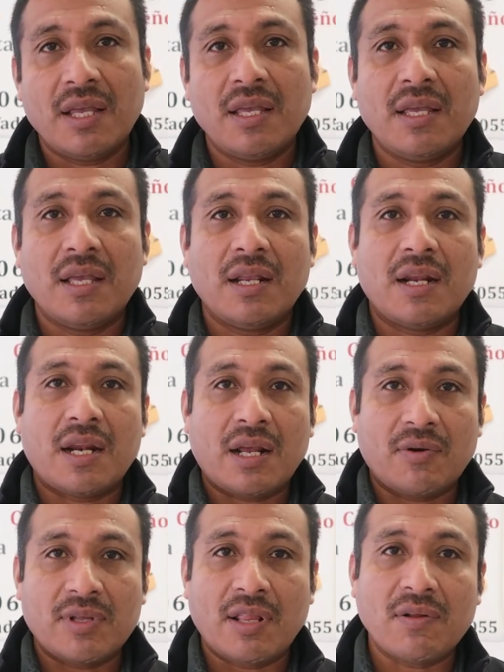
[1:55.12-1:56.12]
y
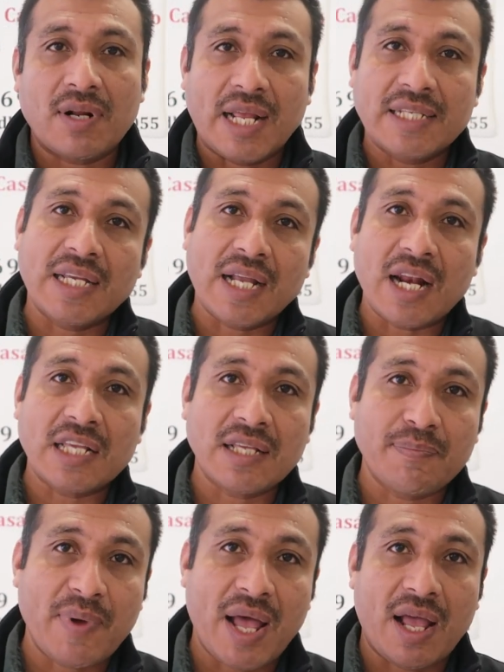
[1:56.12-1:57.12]
recordando que echen ganas
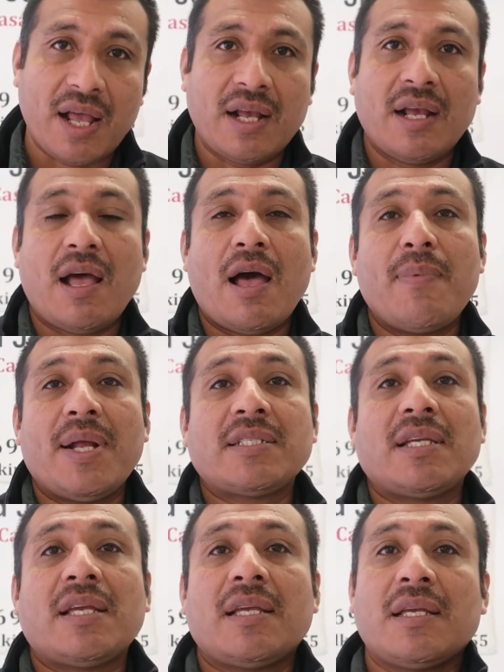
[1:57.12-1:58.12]
para a ver
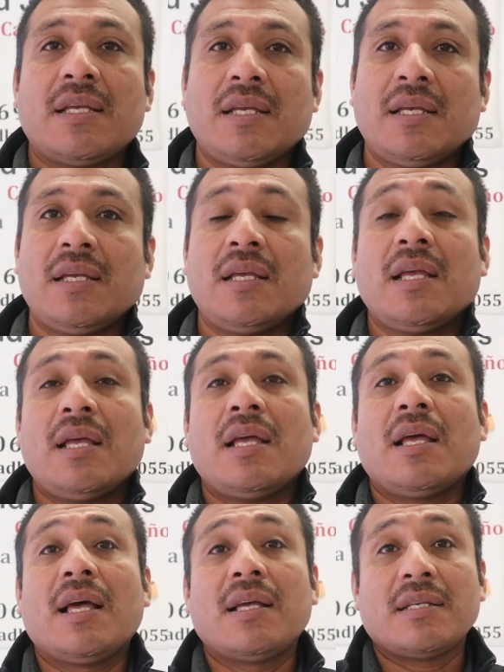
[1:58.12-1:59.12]
si
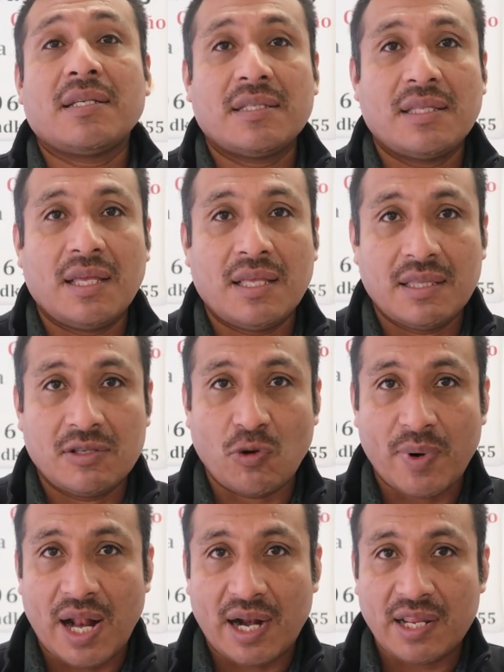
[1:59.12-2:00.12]
este
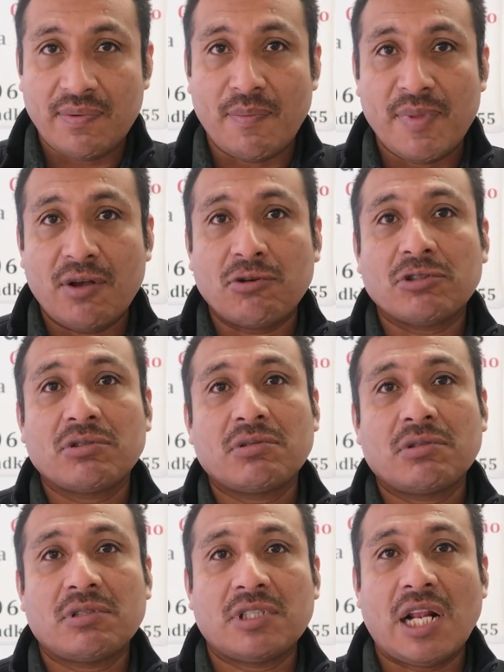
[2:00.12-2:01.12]
sobre la rifa amigos
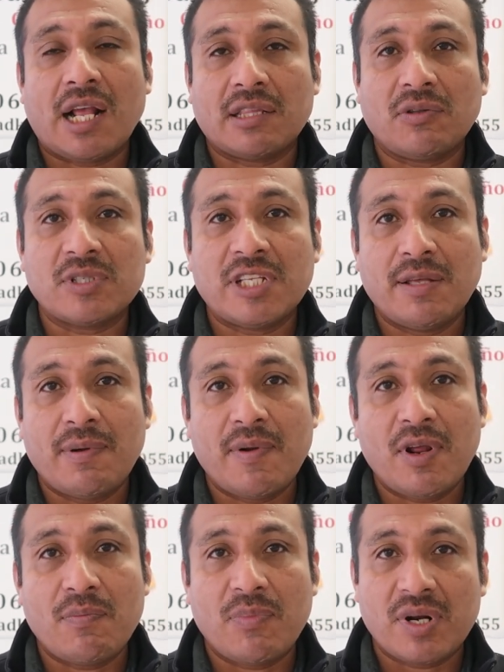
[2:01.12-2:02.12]
el 14 de
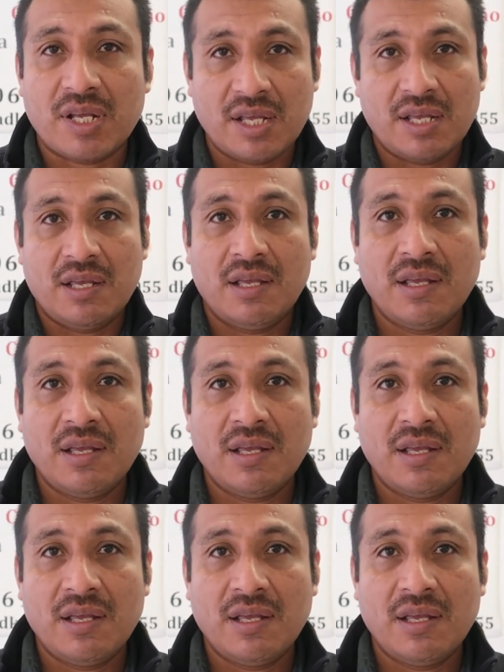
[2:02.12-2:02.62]
febrero, porque